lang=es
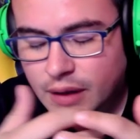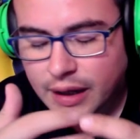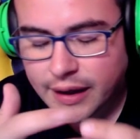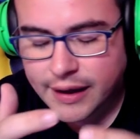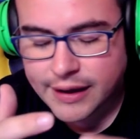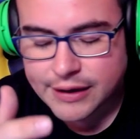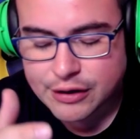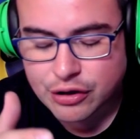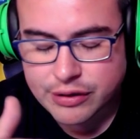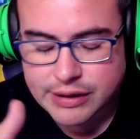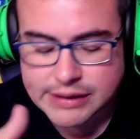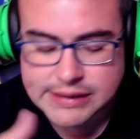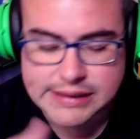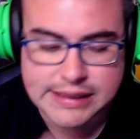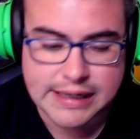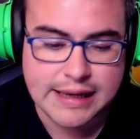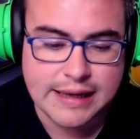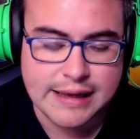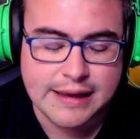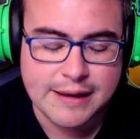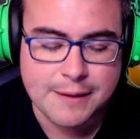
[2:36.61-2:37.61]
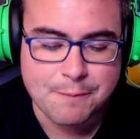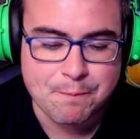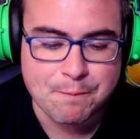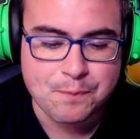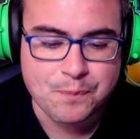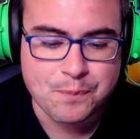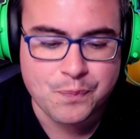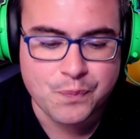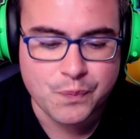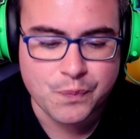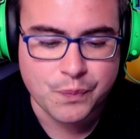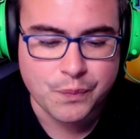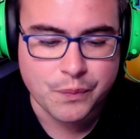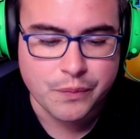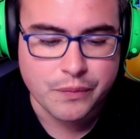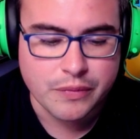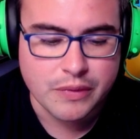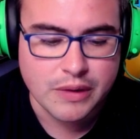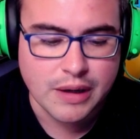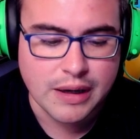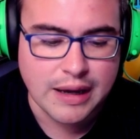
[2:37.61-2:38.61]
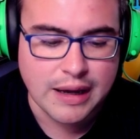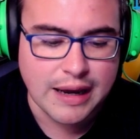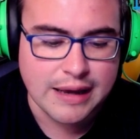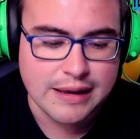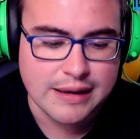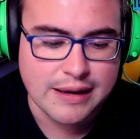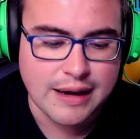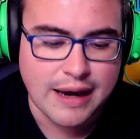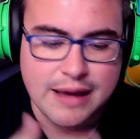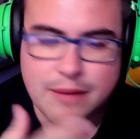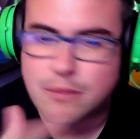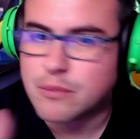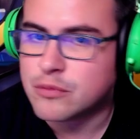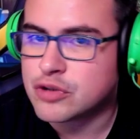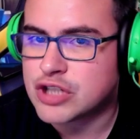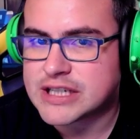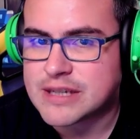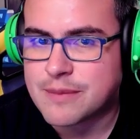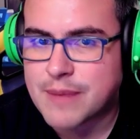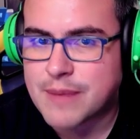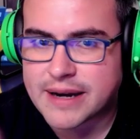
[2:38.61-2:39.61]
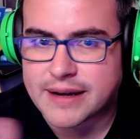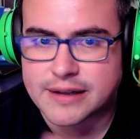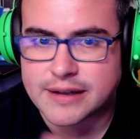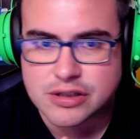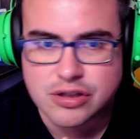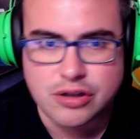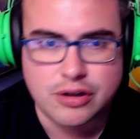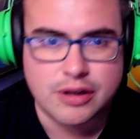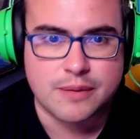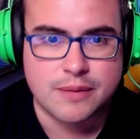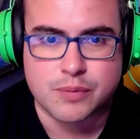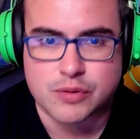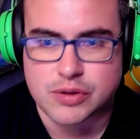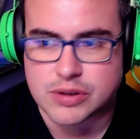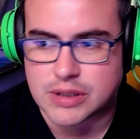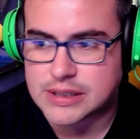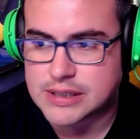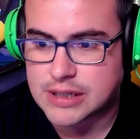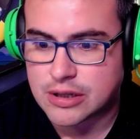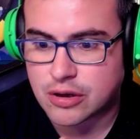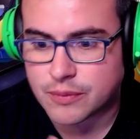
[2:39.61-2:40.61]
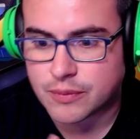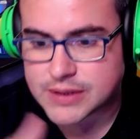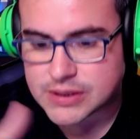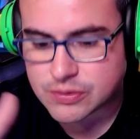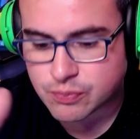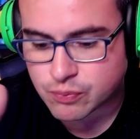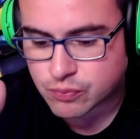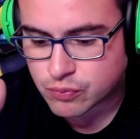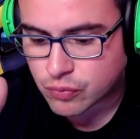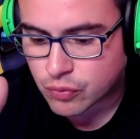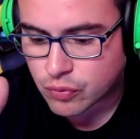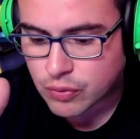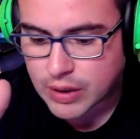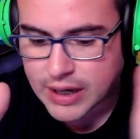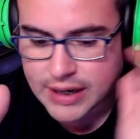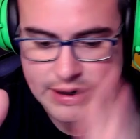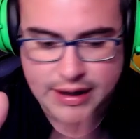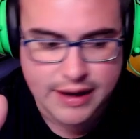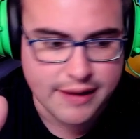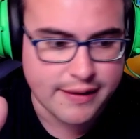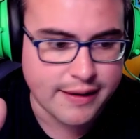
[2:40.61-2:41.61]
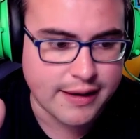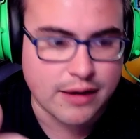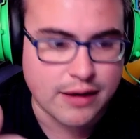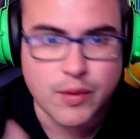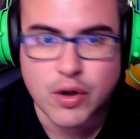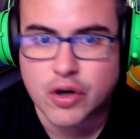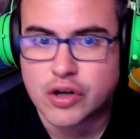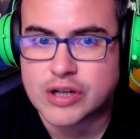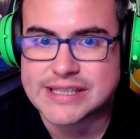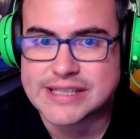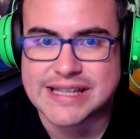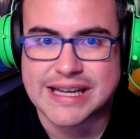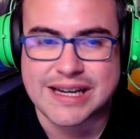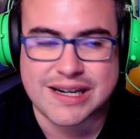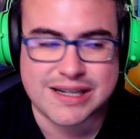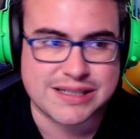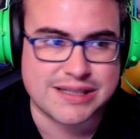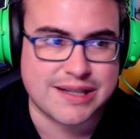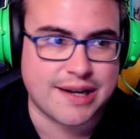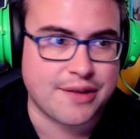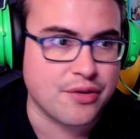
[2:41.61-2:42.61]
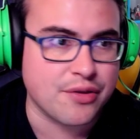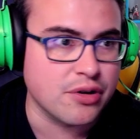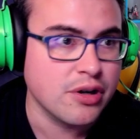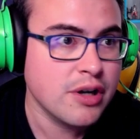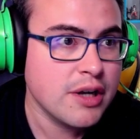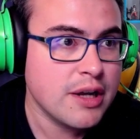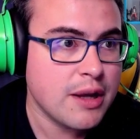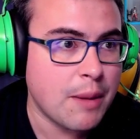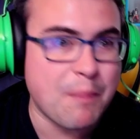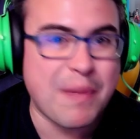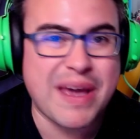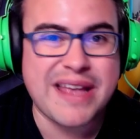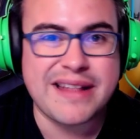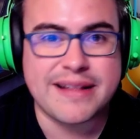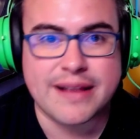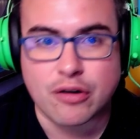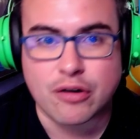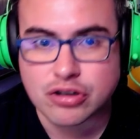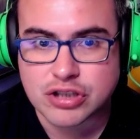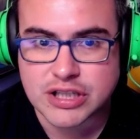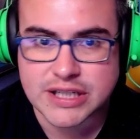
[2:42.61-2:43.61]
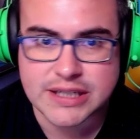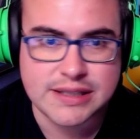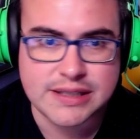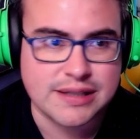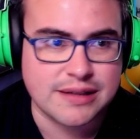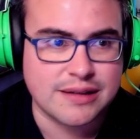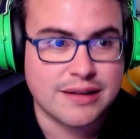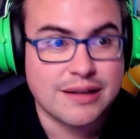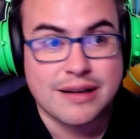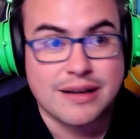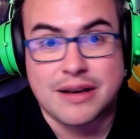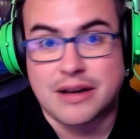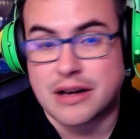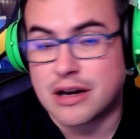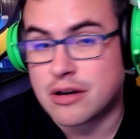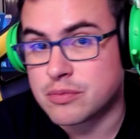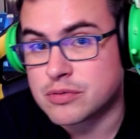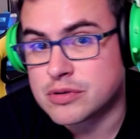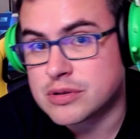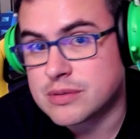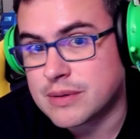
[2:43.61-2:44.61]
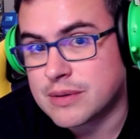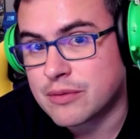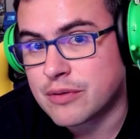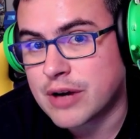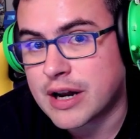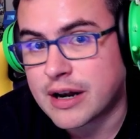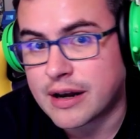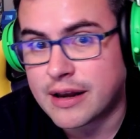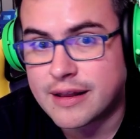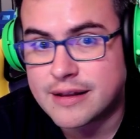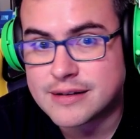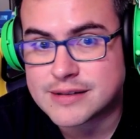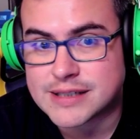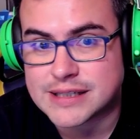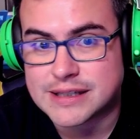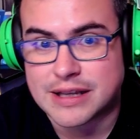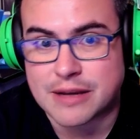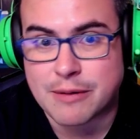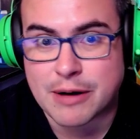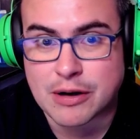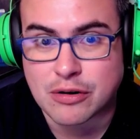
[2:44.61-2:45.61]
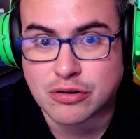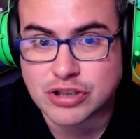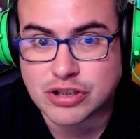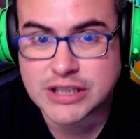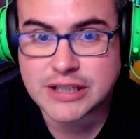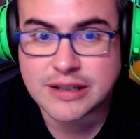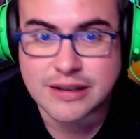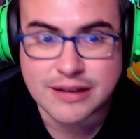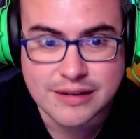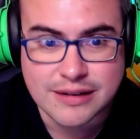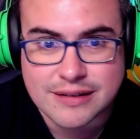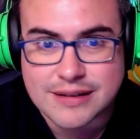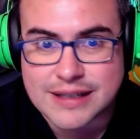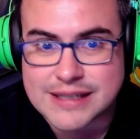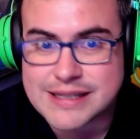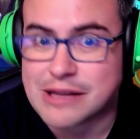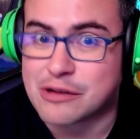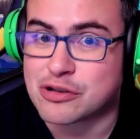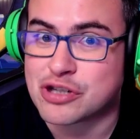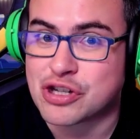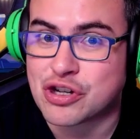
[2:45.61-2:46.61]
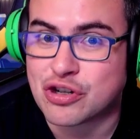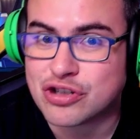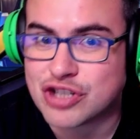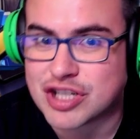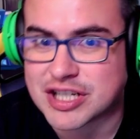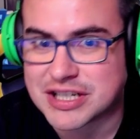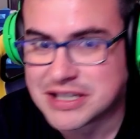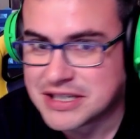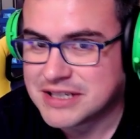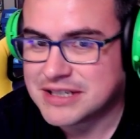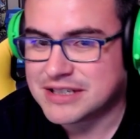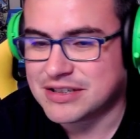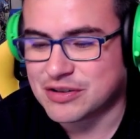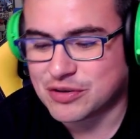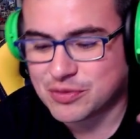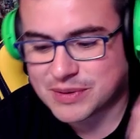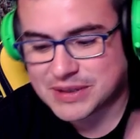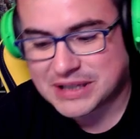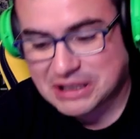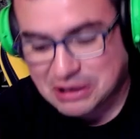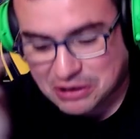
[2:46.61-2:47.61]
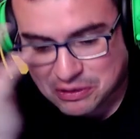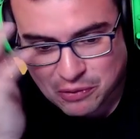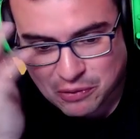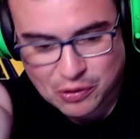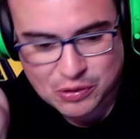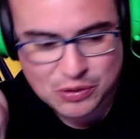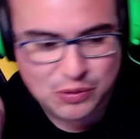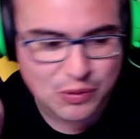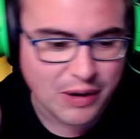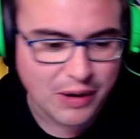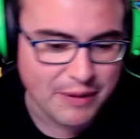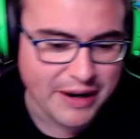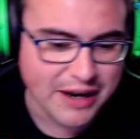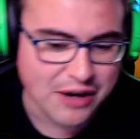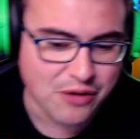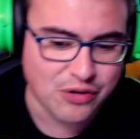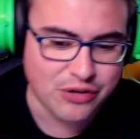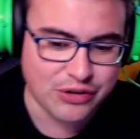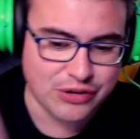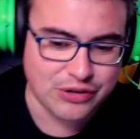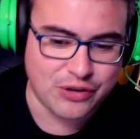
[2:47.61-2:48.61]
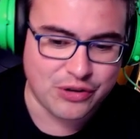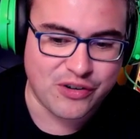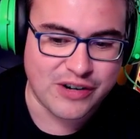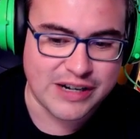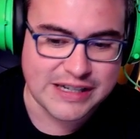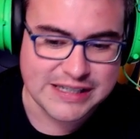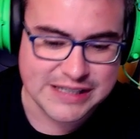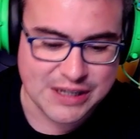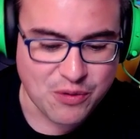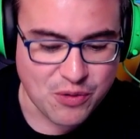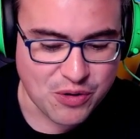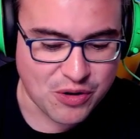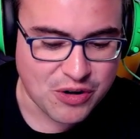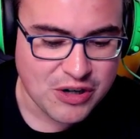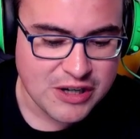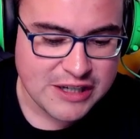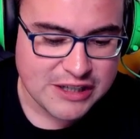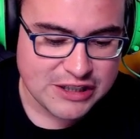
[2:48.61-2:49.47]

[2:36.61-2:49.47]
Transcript: entonces, eh hay, muchas imágenes, ¿no? De, pues, qué sé yo, ves una riada que a lo mejor está arrastrando 20 coches, eh, que claro, pues en una riada se te lleva el coche y te has quedado sin coche, ¿no? Vete luego tú a hablar con, el seguro.